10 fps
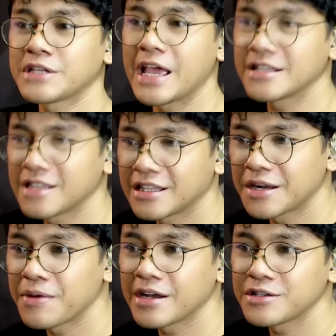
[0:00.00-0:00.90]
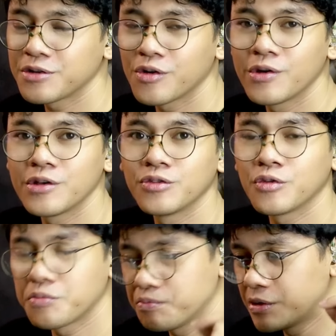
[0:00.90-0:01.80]
hashtag terima kasih Jokowi untuk
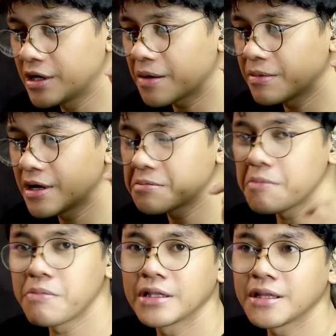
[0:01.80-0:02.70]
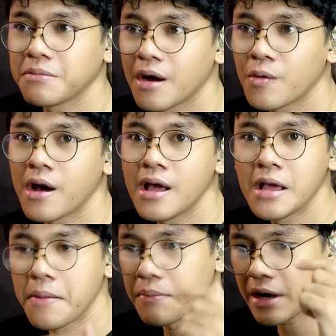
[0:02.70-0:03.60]
benar-benar membantah bahwa
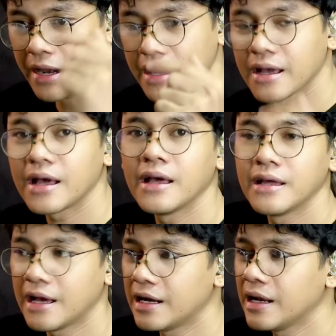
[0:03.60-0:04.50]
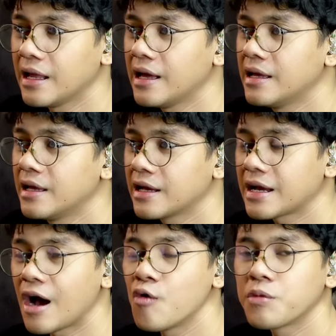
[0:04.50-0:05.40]
mereka adalah
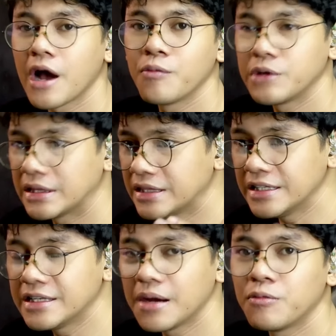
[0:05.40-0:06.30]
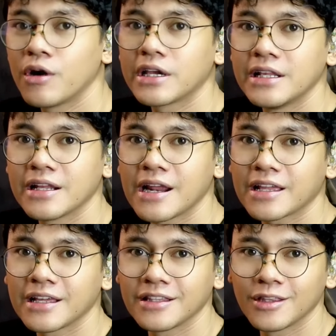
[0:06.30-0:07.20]
kaum-kaum yang tidak mewakili
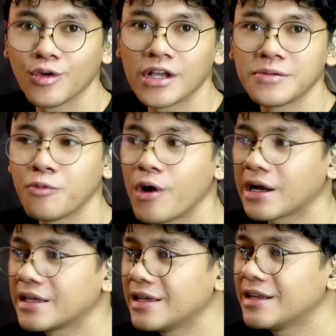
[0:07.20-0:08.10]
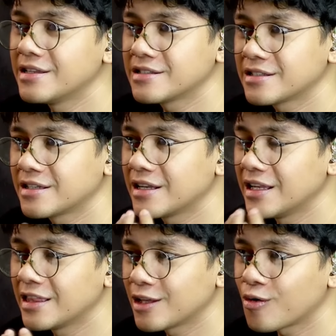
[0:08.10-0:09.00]
rakyat itu hanya mewakili
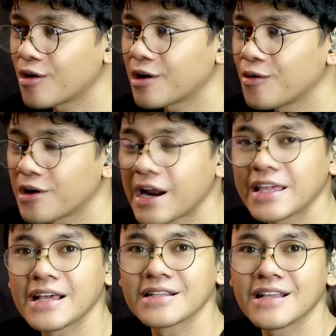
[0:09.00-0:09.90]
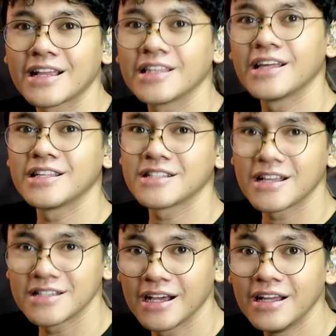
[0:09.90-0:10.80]
segelintir orang-orang yang sakit hati
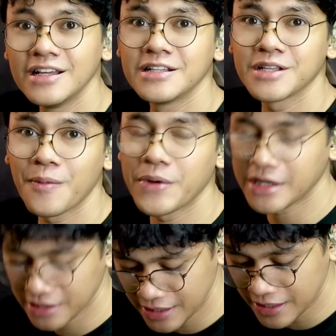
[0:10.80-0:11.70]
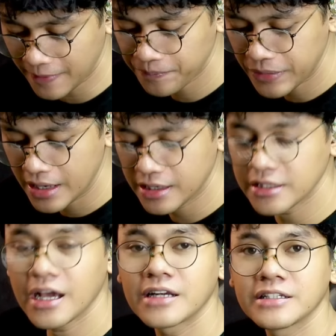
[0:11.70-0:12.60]
saja sampai detik ini. Kita
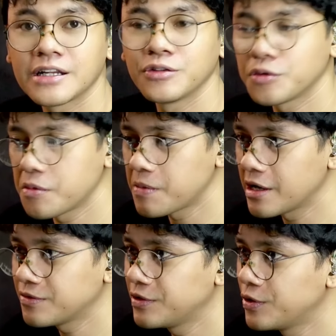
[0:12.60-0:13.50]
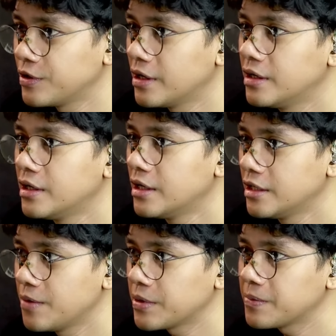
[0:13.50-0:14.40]
akan segera untuk membahas videonya. Yang pertama